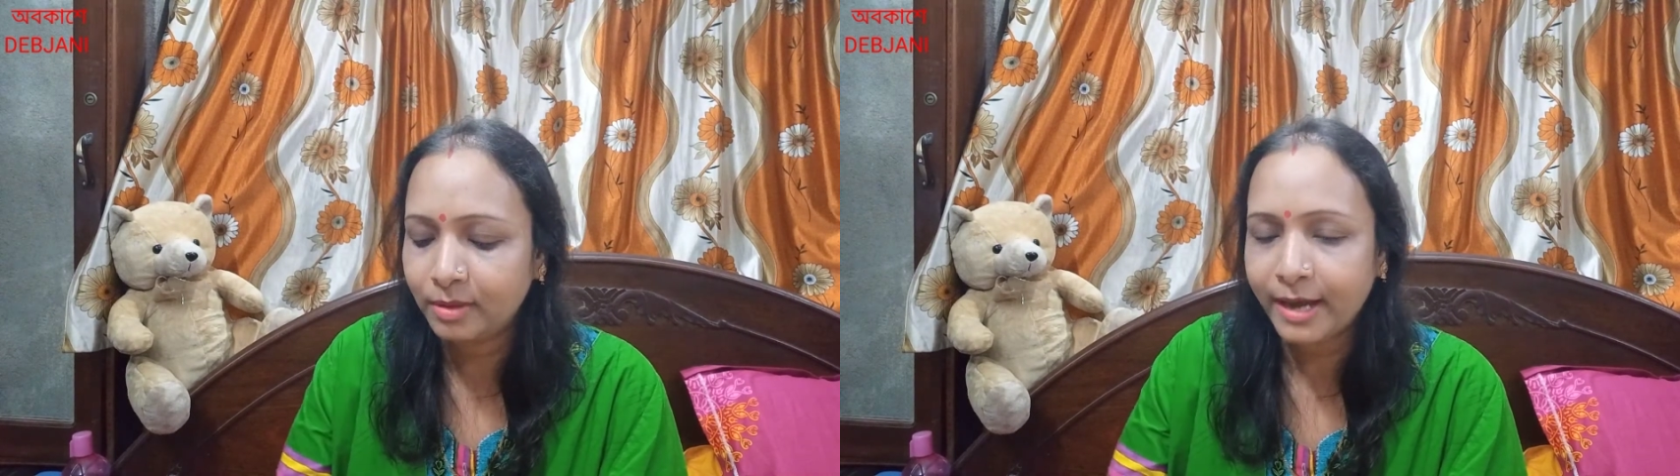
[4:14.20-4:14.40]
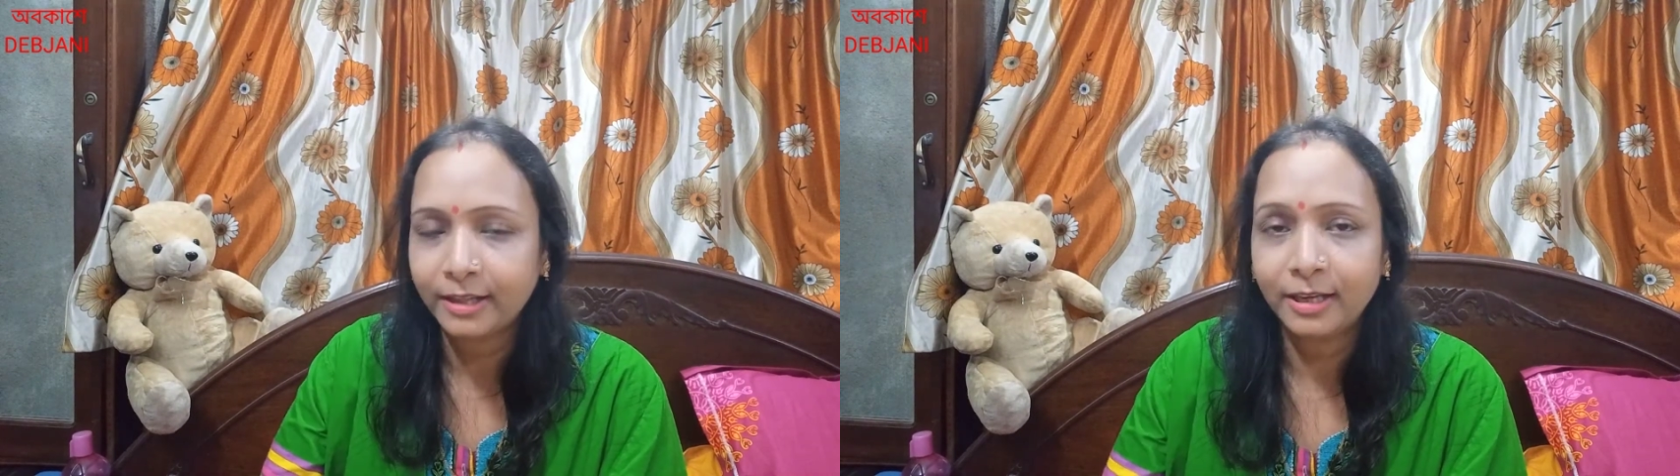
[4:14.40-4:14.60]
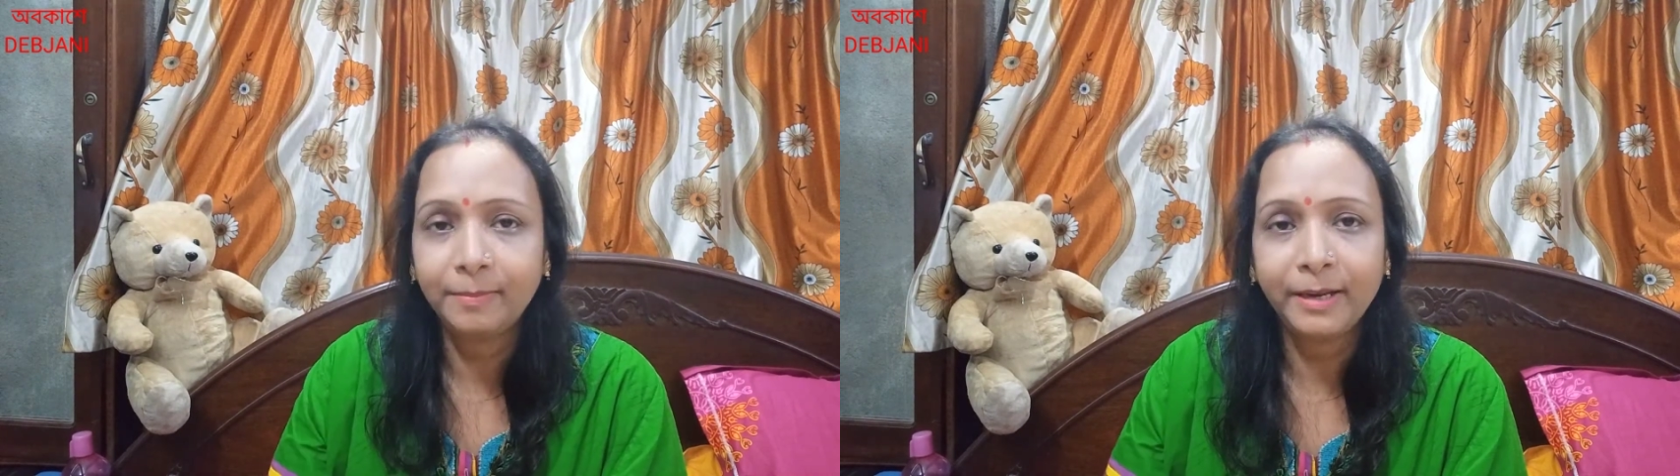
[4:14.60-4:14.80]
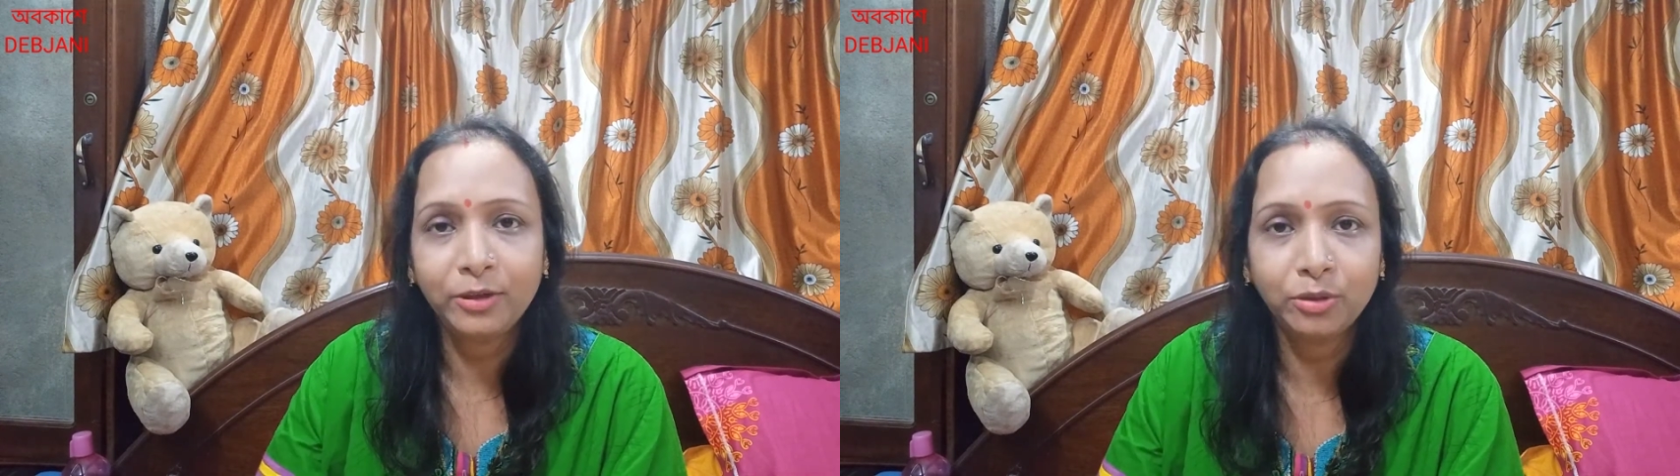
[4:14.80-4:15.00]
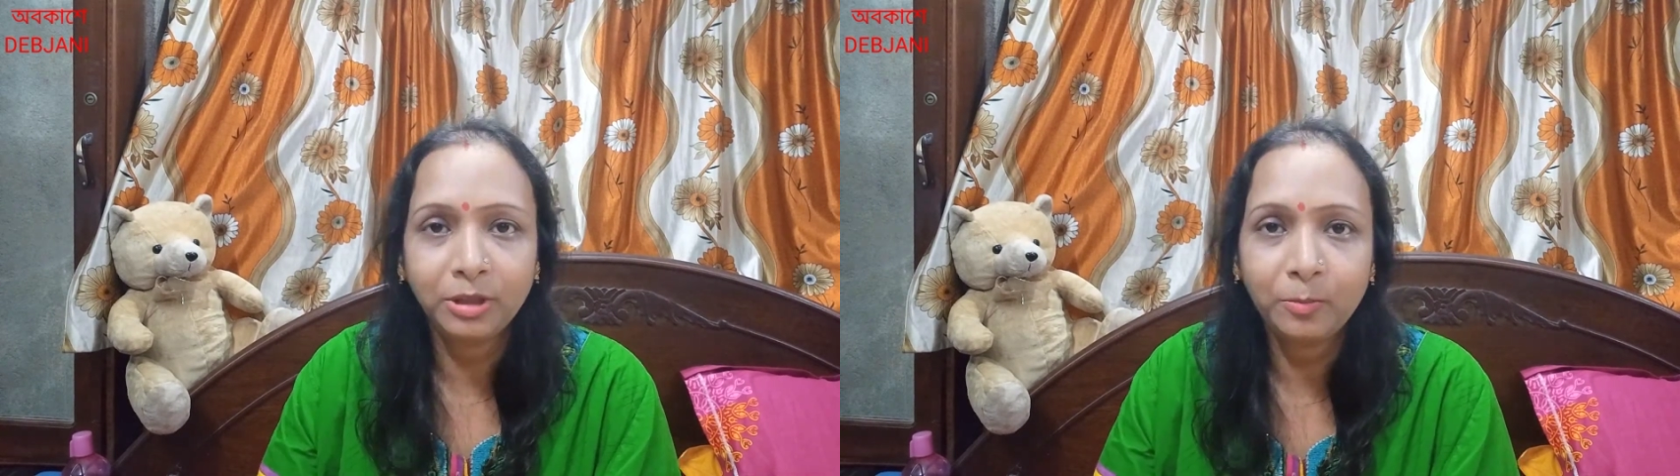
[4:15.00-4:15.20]
একদিকে
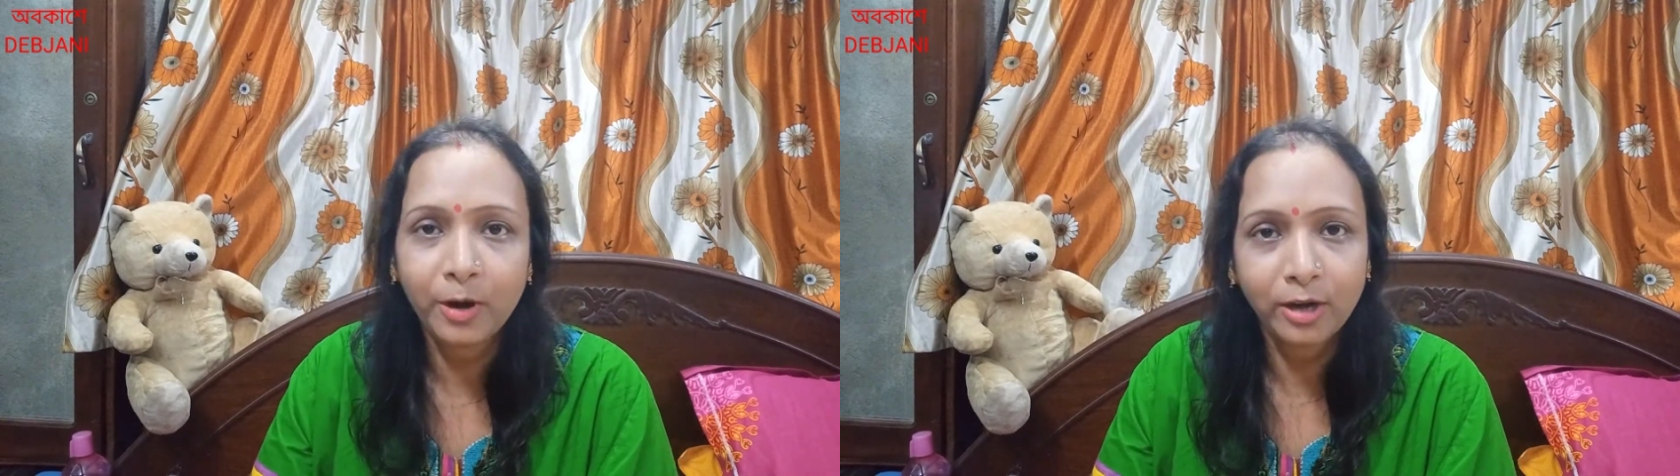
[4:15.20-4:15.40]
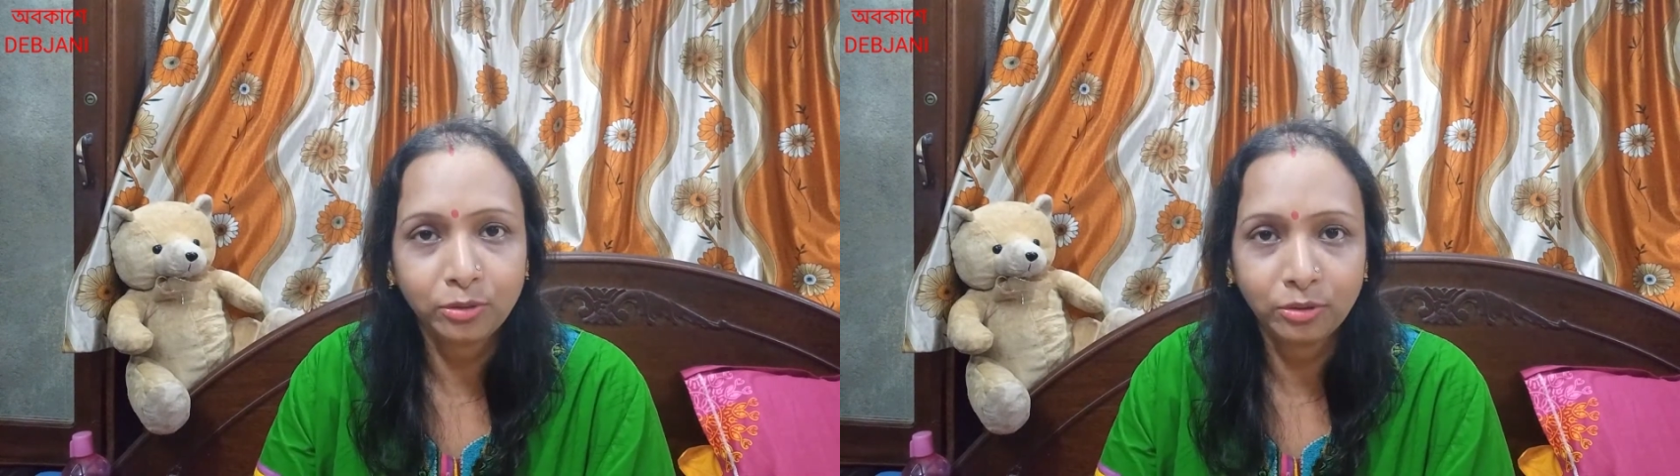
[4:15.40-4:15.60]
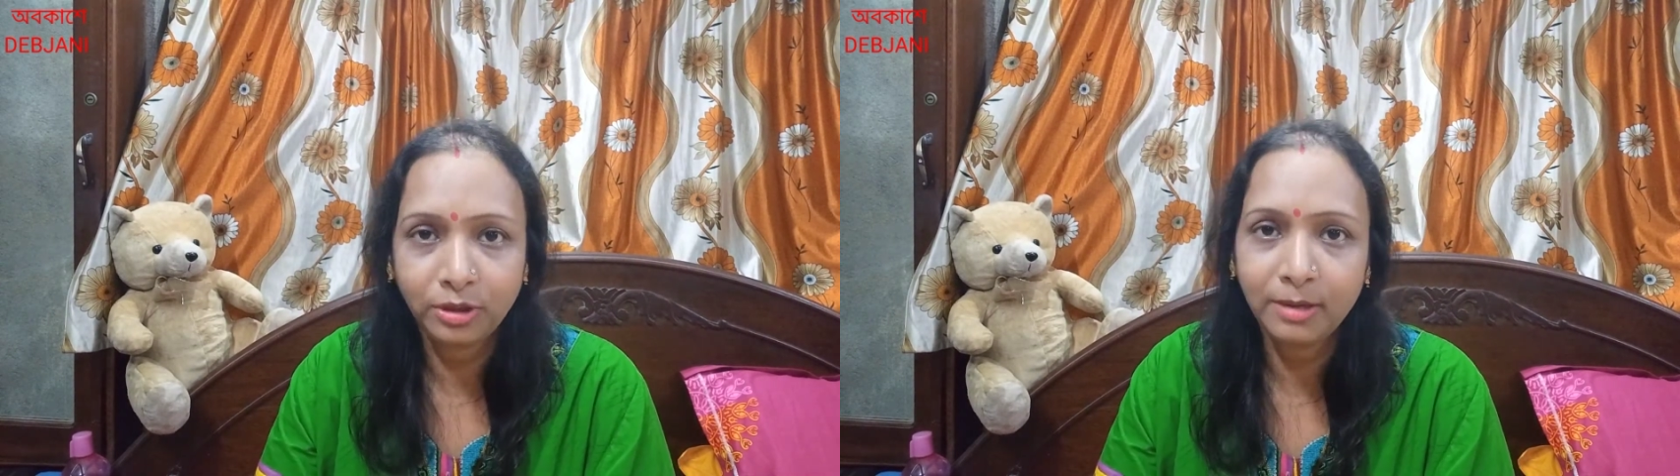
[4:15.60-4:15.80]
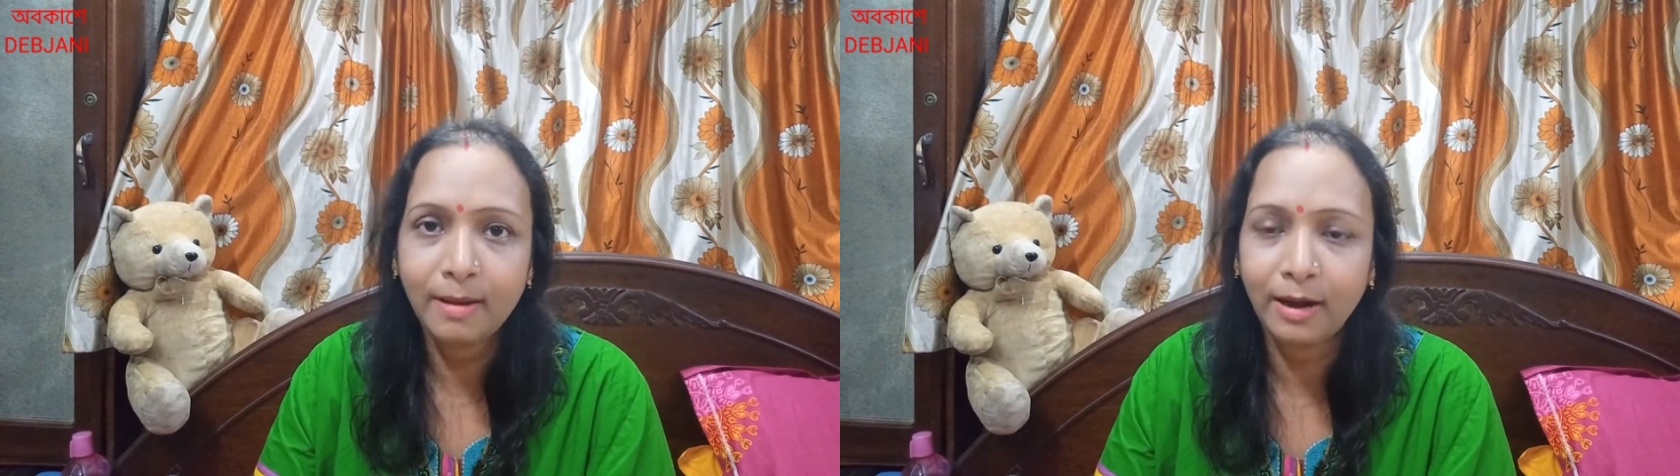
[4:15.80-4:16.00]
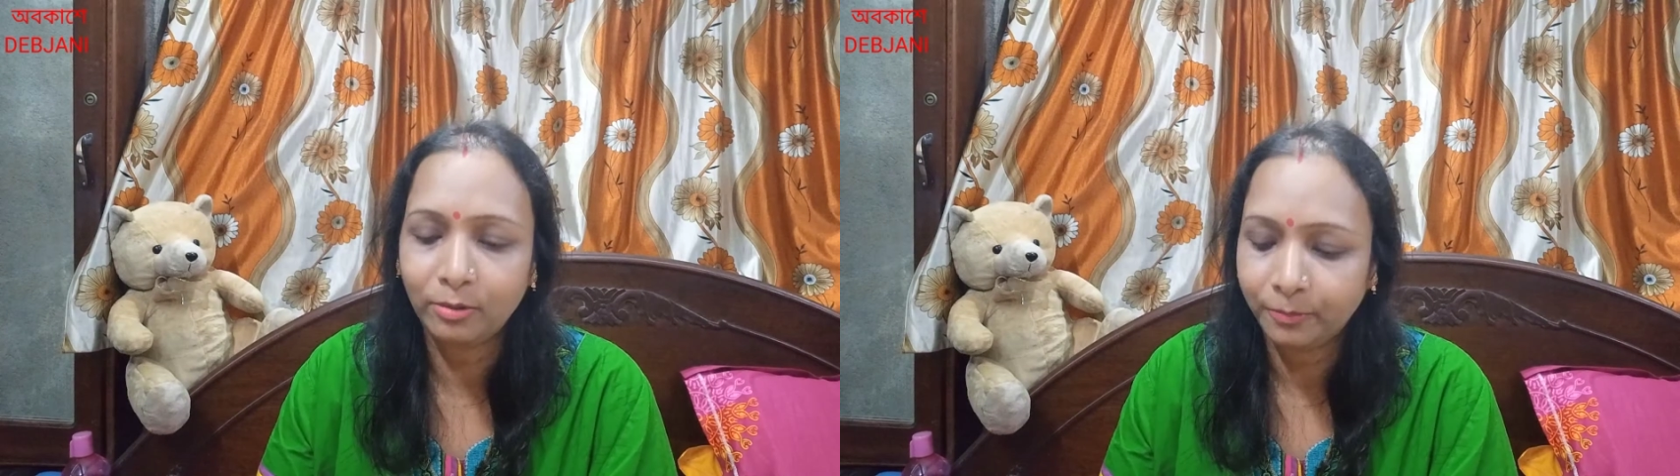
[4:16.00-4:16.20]
প্লেন চটি পরা সত্যিই
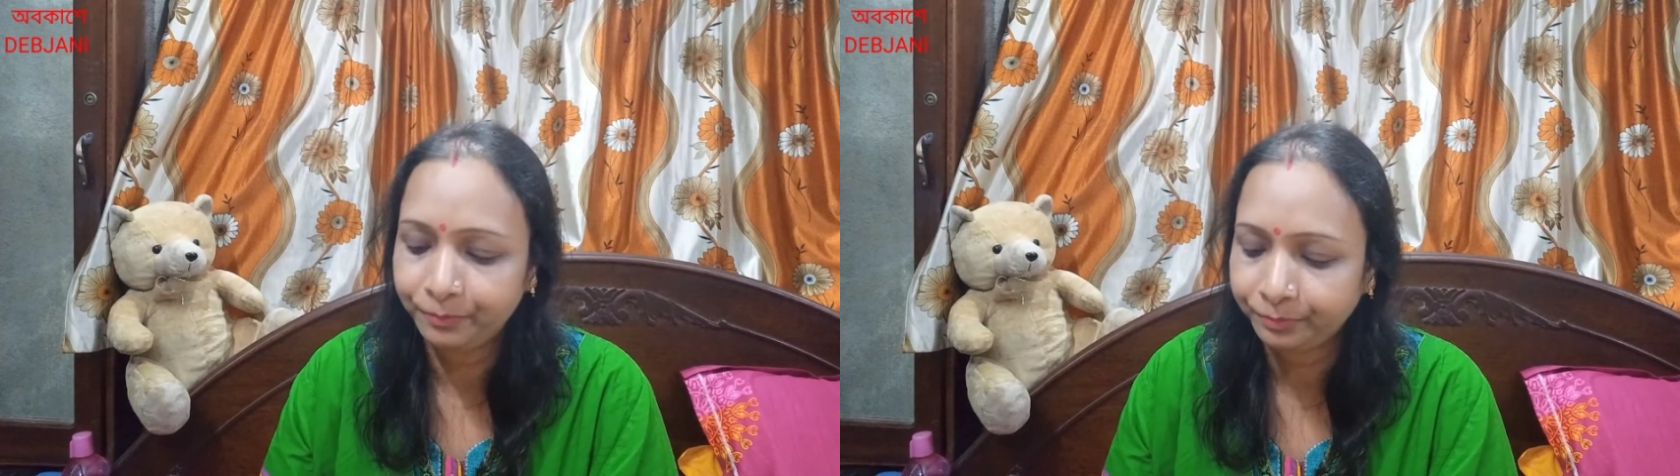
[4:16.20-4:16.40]
ভালো